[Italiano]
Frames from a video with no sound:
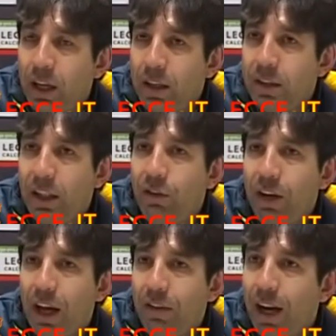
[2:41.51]

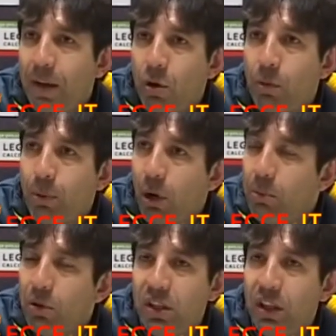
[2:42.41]
Significa avere amor
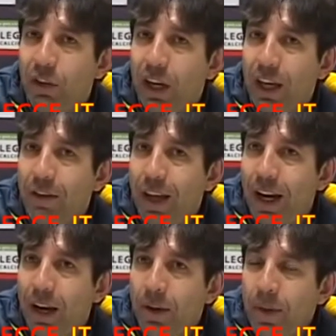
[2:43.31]
proprio, significa che
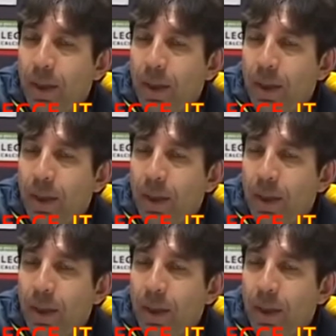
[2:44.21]
avere